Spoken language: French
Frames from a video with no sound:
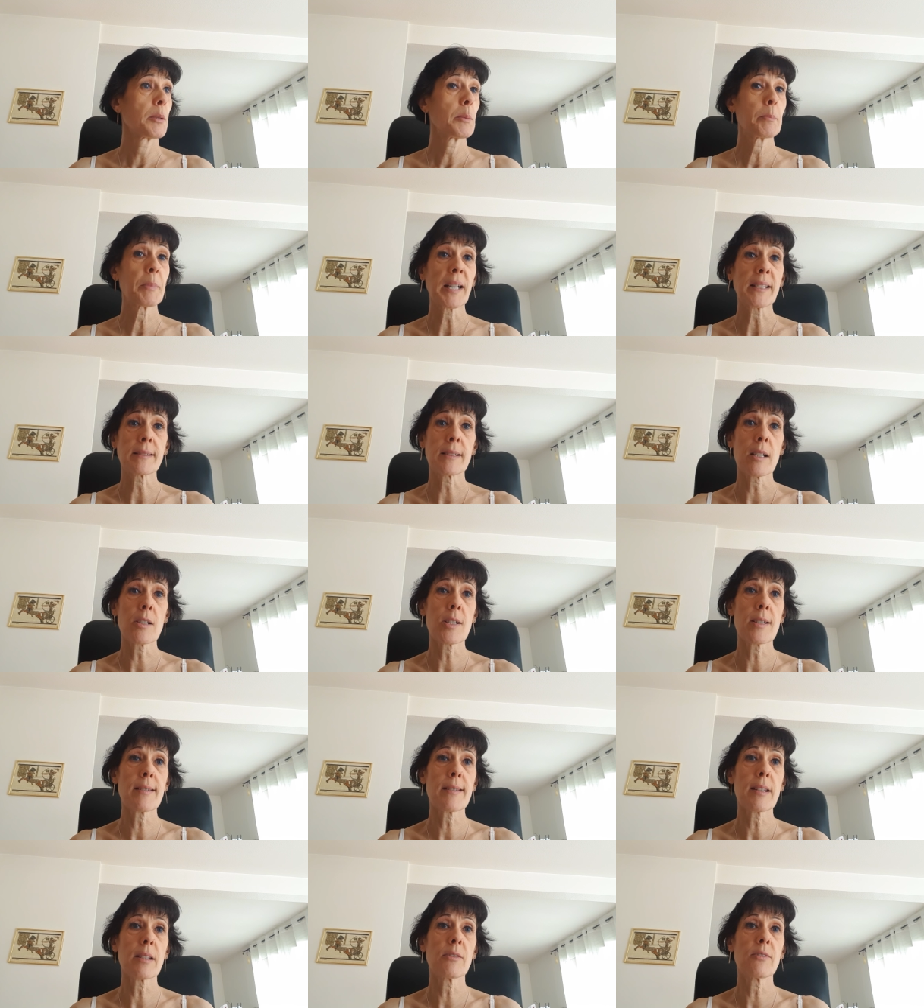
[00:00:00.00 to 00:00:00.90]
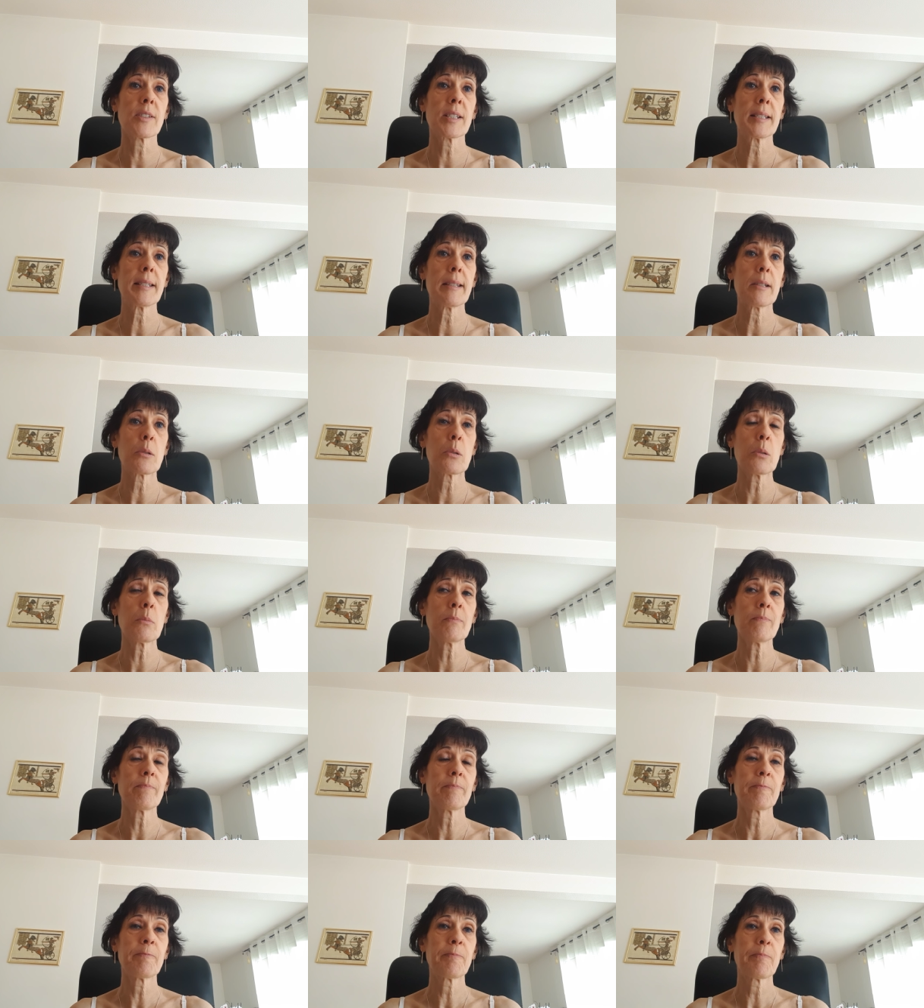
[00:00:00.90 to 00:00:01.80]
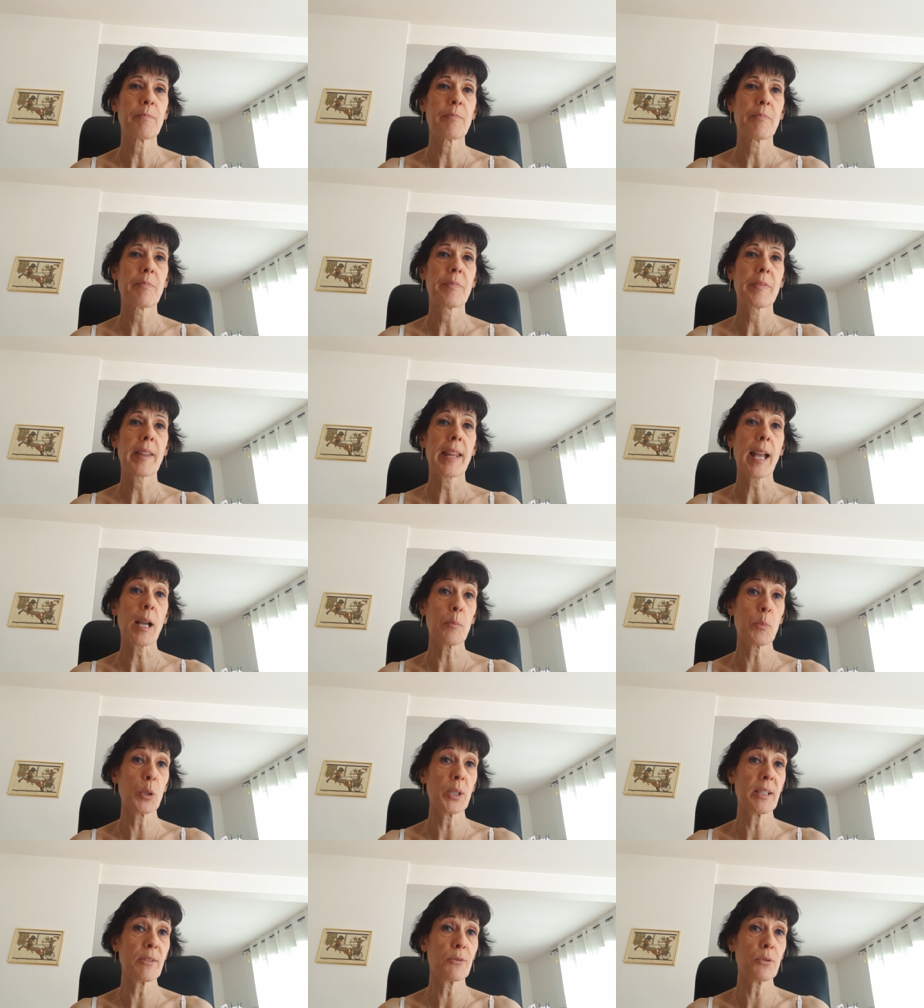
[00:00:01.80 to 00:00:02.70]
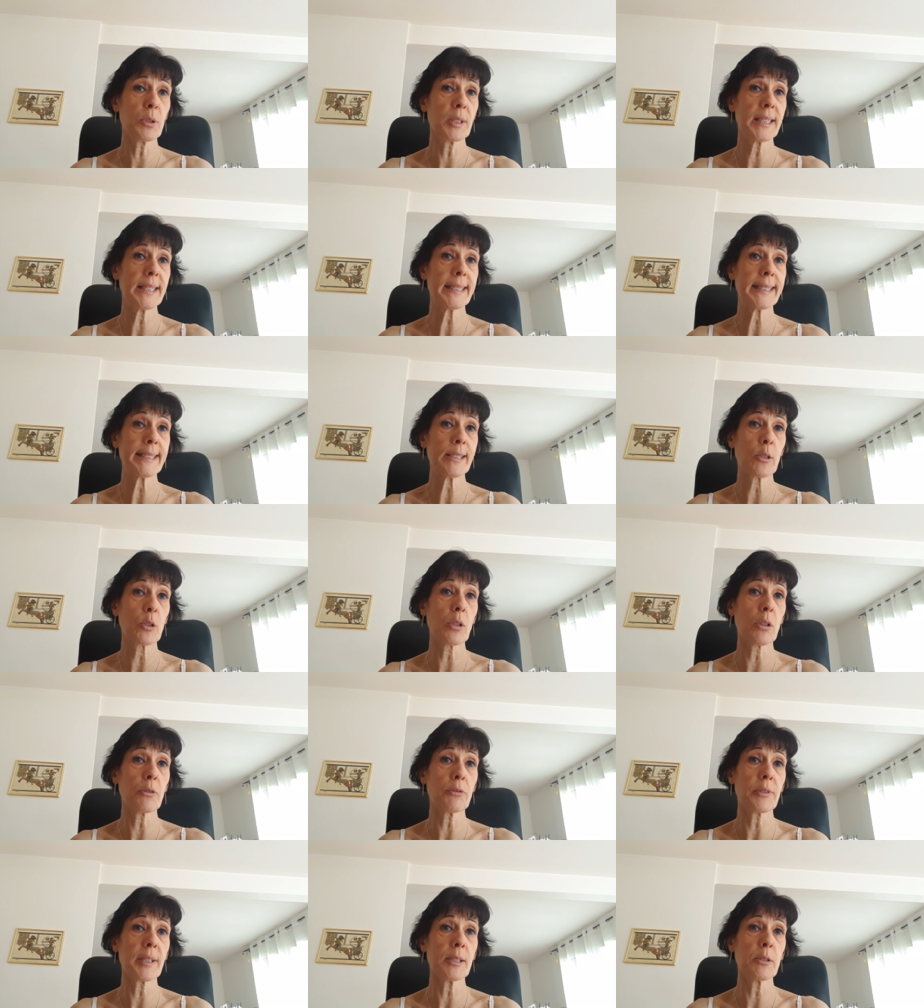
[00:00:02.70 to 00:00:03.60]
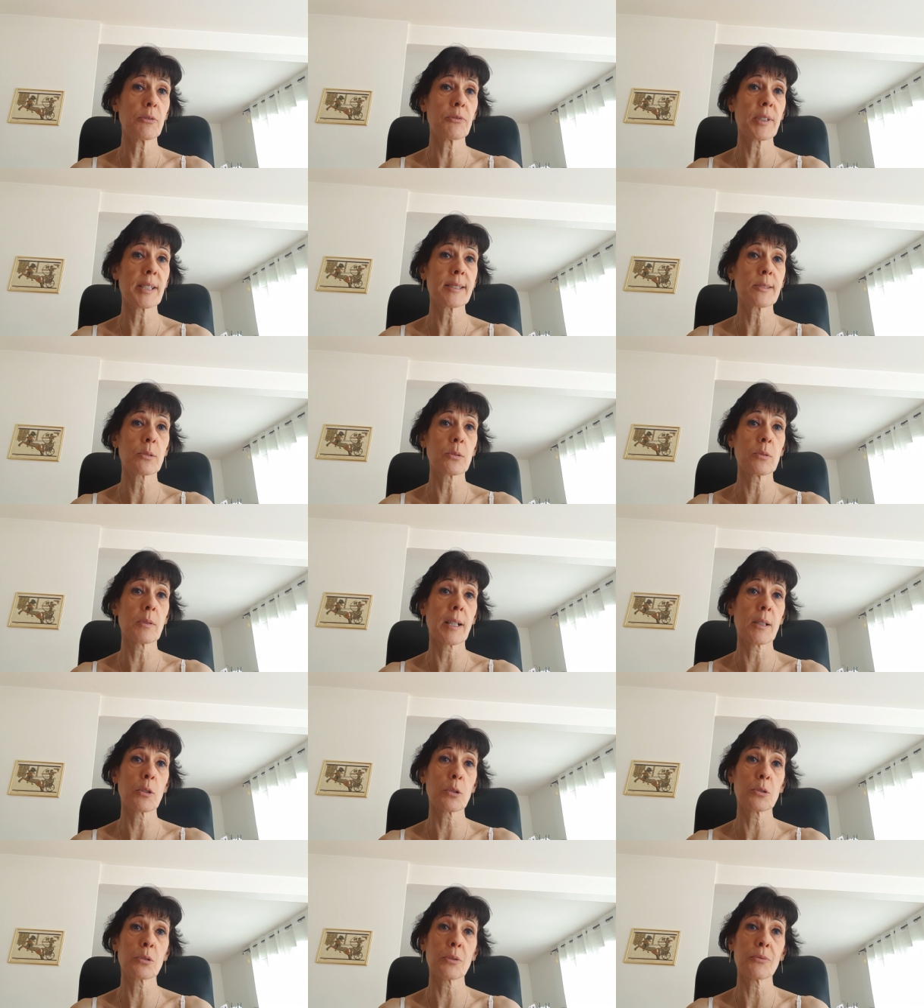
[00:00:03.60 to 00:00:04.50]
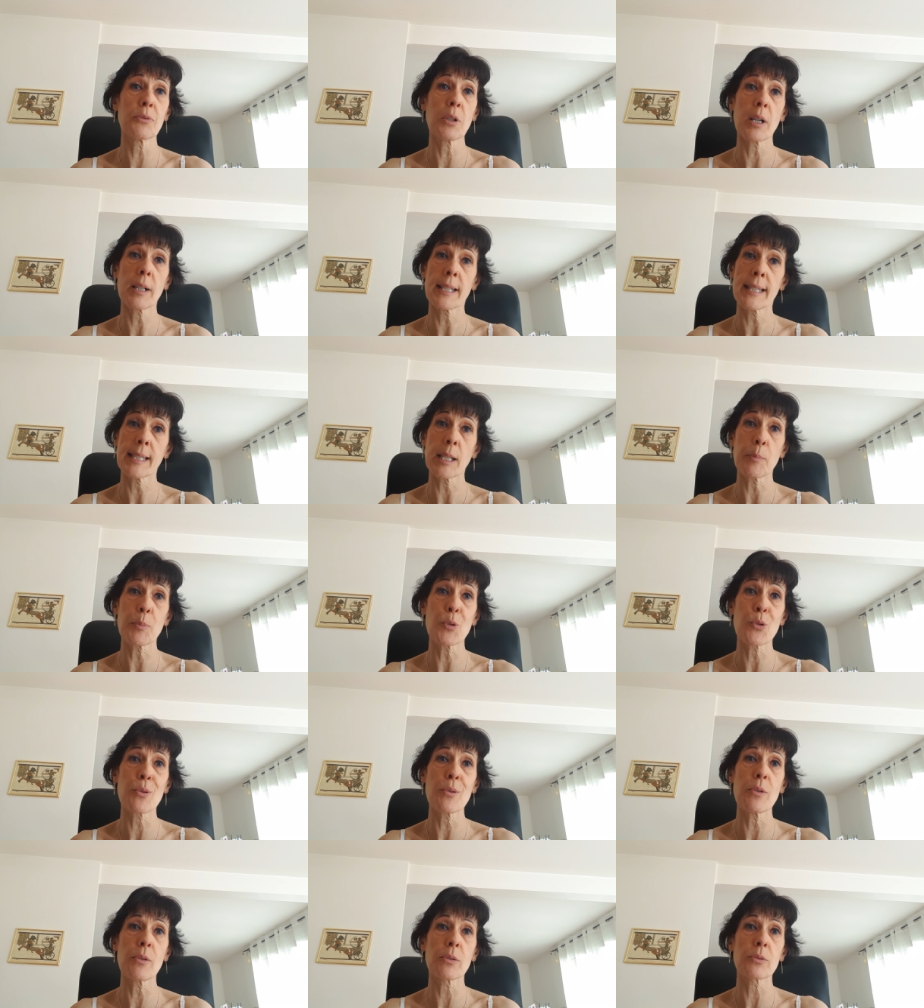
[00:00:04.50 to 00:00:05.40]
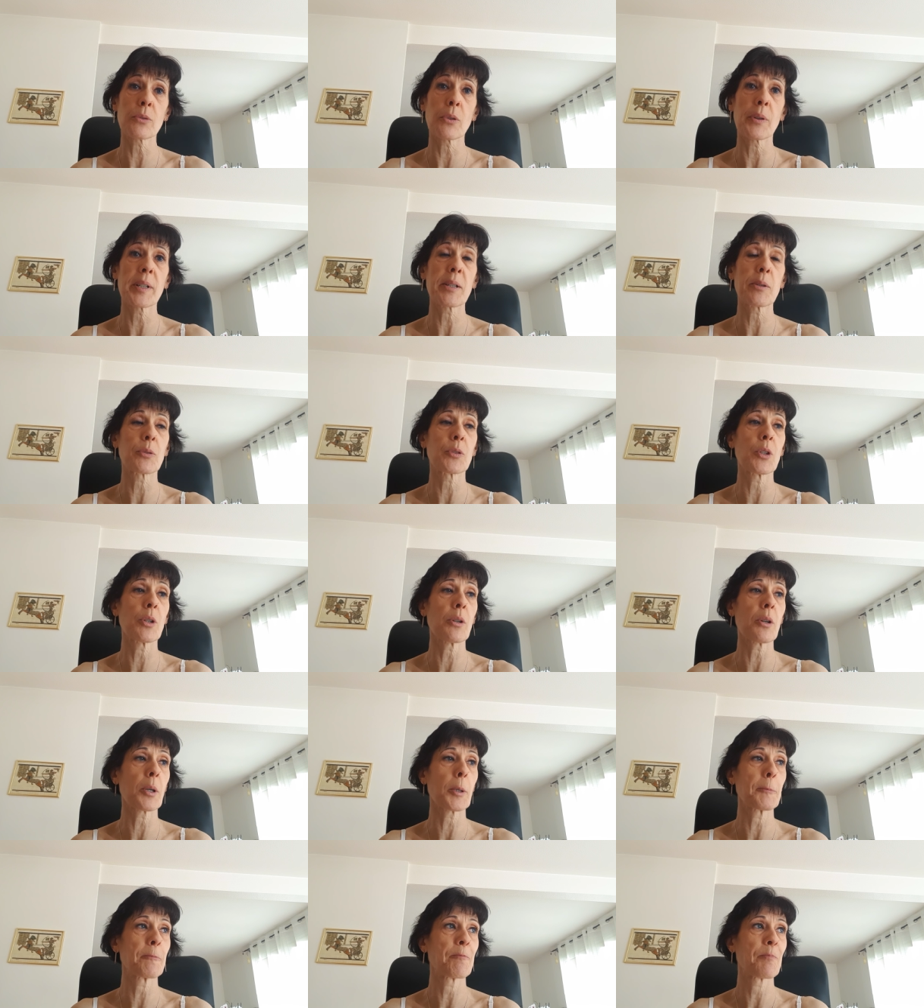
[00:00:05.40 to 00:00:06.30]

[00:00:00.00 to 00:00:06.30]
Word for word: Partagez cette vidéo. Abonnez-vous si ce n'est encore fait de façon à recevoir les capsules en temps et en heure.